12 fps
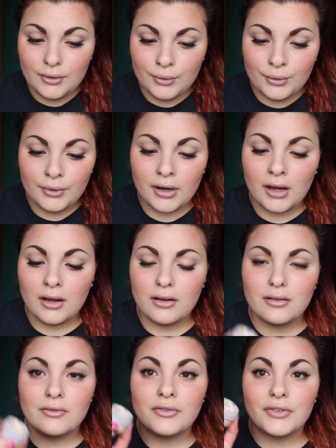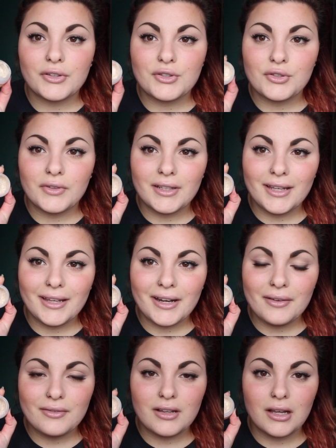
ora vi faccio vedere